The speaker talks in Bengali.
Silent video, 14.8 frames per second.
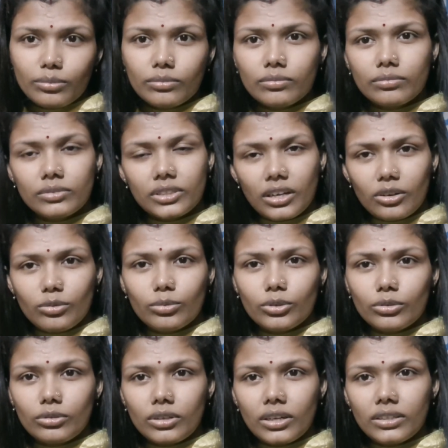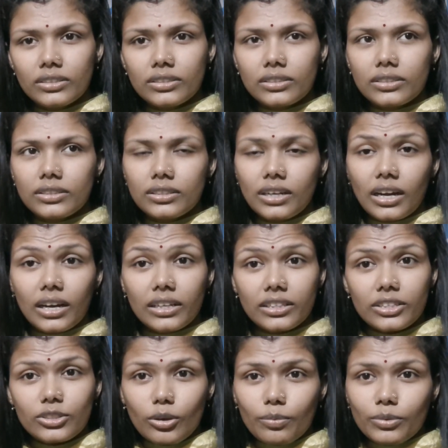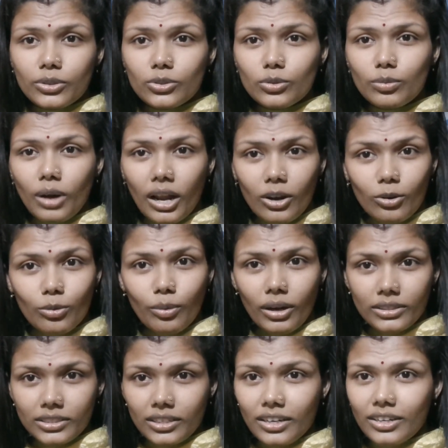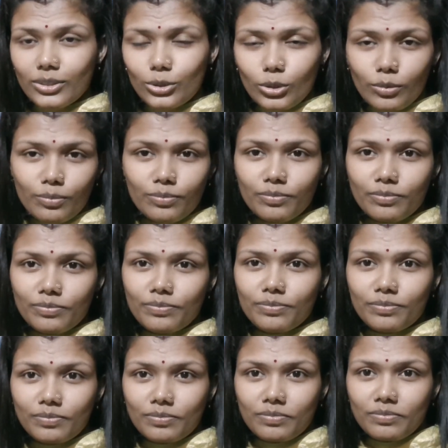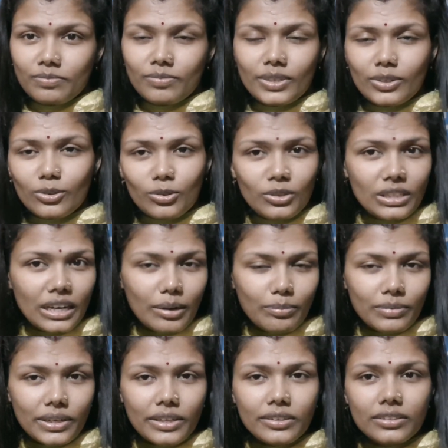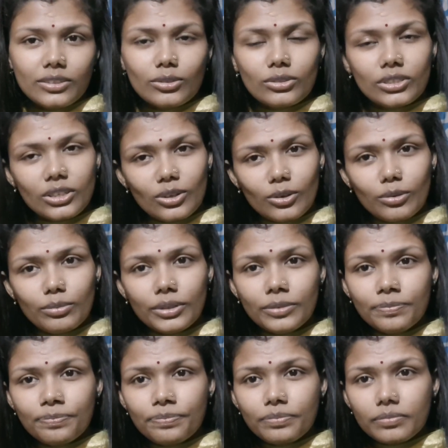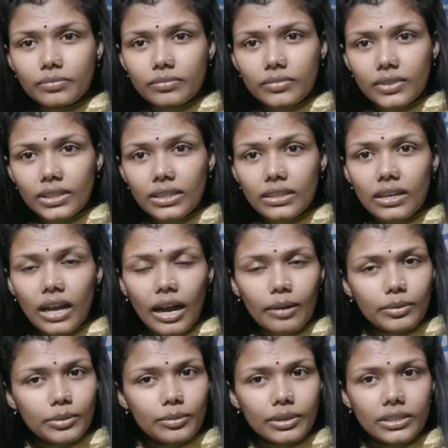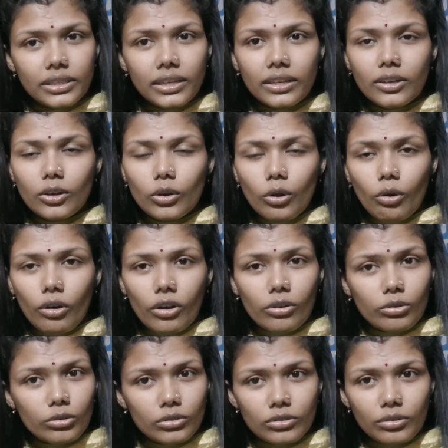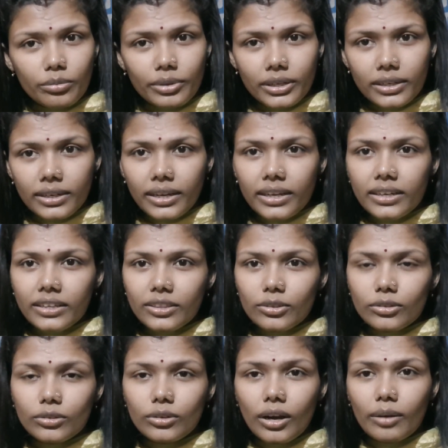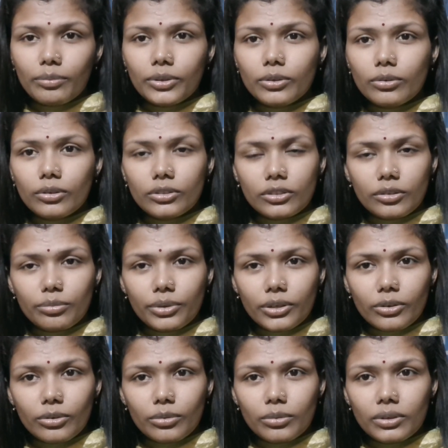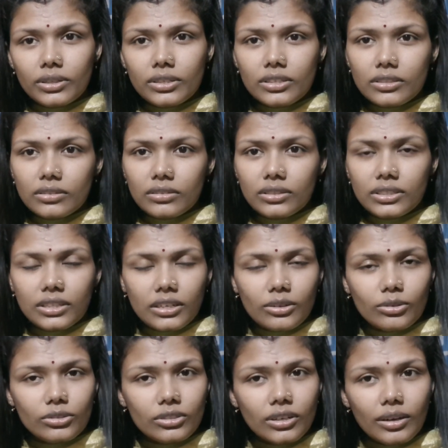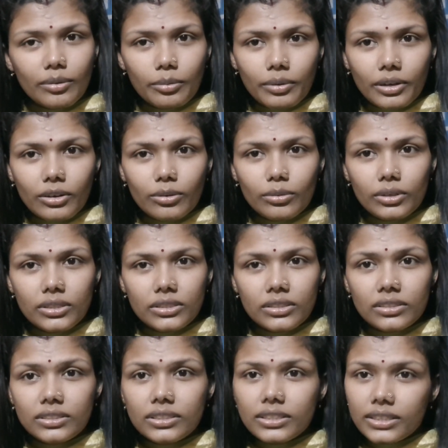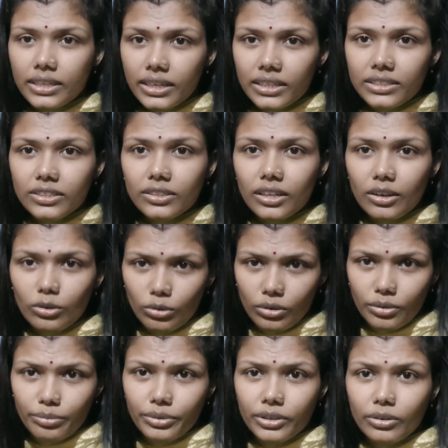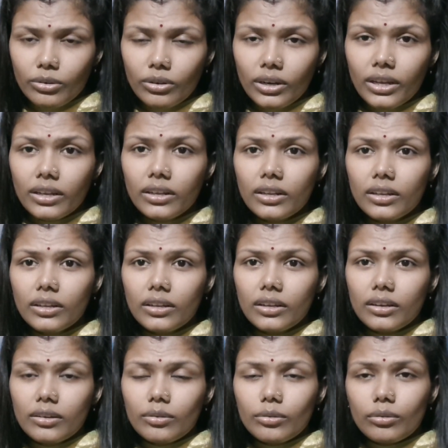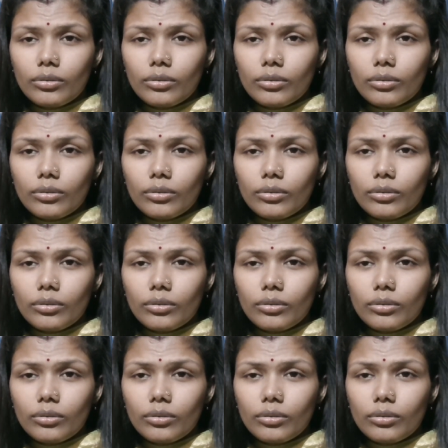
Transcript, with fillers: করবো সেই ছেলেটাই যদি তার চারিত্রিক বৈশিষ্ট্যটাই যদি ভালো না হয় যতই তার তার সাথে টাকা পয়সা থাকুক তোমরাই বলো তার সাথে কি সুখে থাকা যায় তো এটাই হচ্ছে ছিল আমার কথা তো আমি বাড়িতে বলে দিয়েছিলাম যে আমি ওকে ছাড়া বিয়ে করবো না